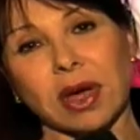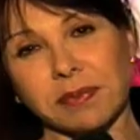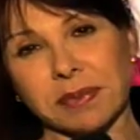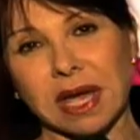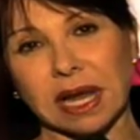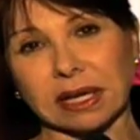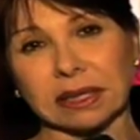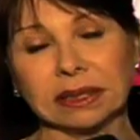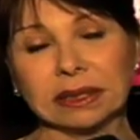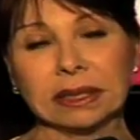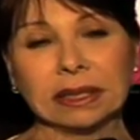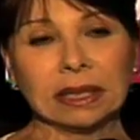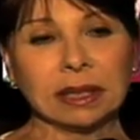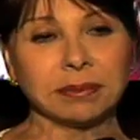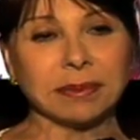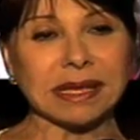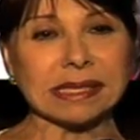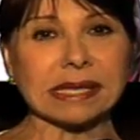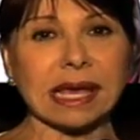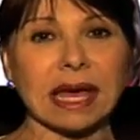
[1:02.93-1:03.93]
a enviar
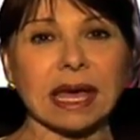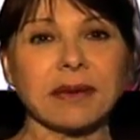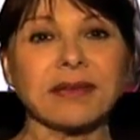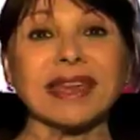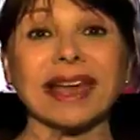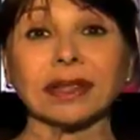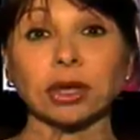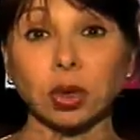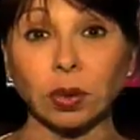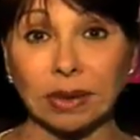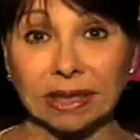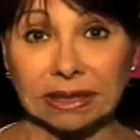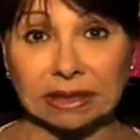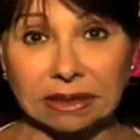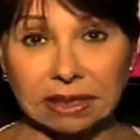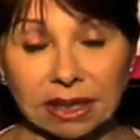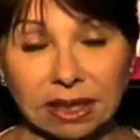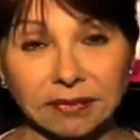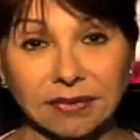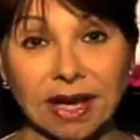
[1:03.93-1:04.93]
mensajes vía
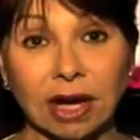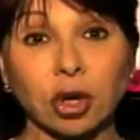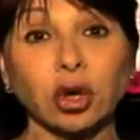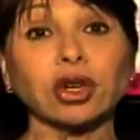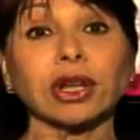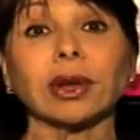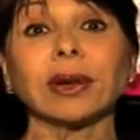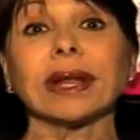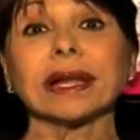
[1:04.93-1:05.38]
Twitter, vía correo